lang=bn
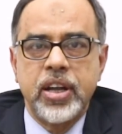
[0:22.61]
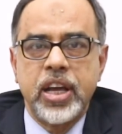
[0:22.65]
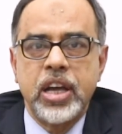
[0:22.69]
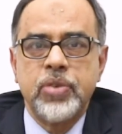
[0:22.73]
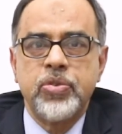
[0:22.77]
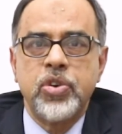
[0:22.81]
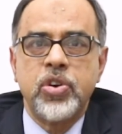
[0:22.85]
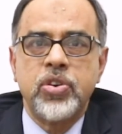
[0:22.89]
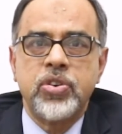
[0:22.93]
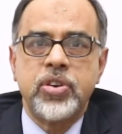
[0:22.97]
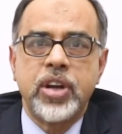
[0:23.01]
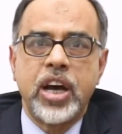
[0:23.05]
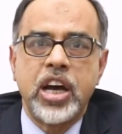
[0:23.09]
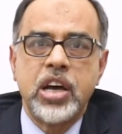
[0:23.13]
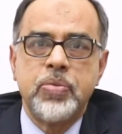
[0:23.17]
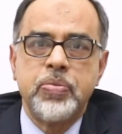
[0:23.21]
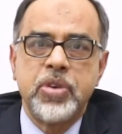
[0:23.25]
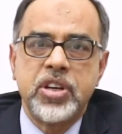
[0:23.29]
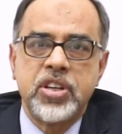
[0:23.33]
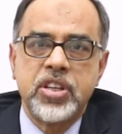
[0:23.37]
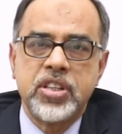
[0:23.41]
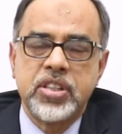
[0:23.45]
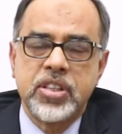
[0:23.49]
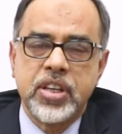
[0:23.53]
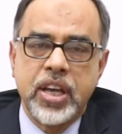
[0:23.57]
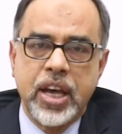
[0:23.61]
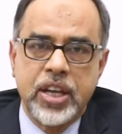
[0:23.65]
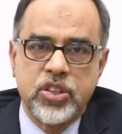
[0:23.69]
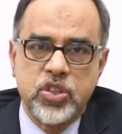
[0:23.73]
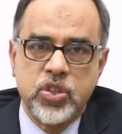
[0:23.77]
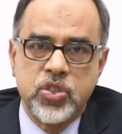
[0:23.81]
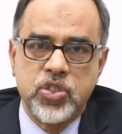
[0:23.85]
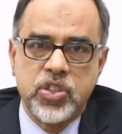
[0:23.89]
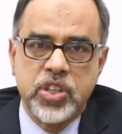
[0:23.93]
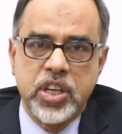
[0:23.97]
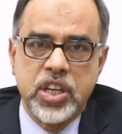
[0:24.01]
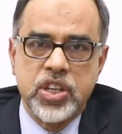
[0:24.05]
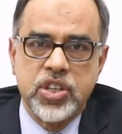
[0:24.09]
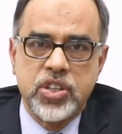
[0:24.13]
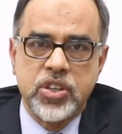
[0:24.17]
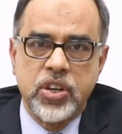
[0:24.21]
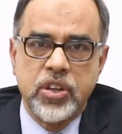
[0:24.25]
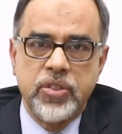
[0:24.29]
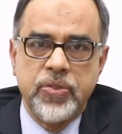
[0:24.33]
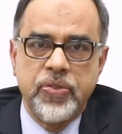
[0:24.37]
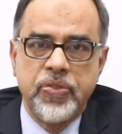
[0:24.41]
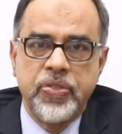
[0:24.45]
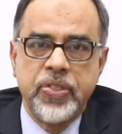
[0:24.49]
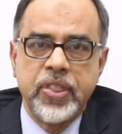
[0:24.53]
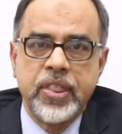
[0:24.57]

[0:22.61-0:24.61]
এবং ডায়াবেটিক অ্যাসোসিয়েশন